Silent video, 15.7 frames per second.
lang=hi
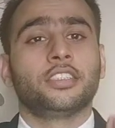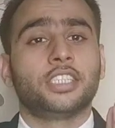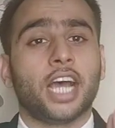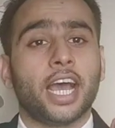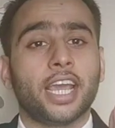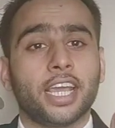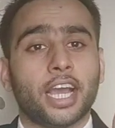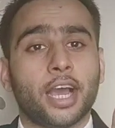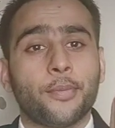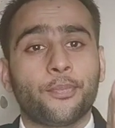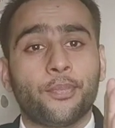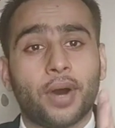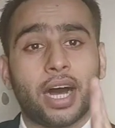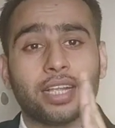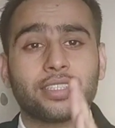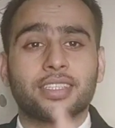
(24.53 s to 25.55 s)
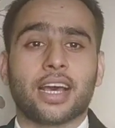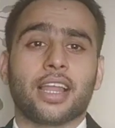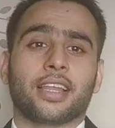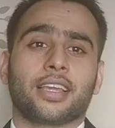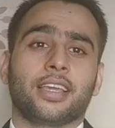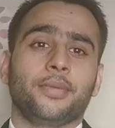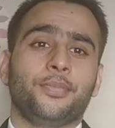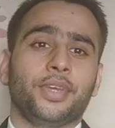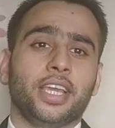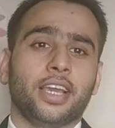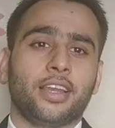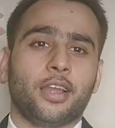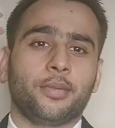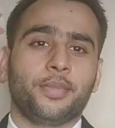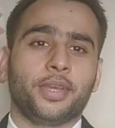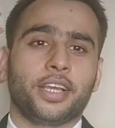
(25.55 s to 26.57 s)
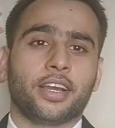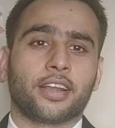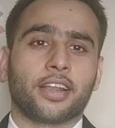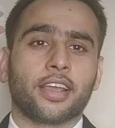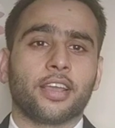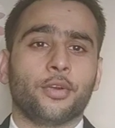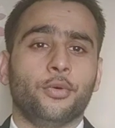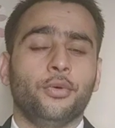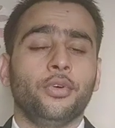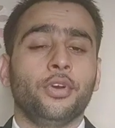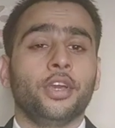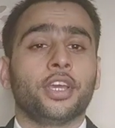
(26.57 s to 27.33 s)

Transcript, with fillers: चाहे आप पांच साल की बी एल कर रहे हो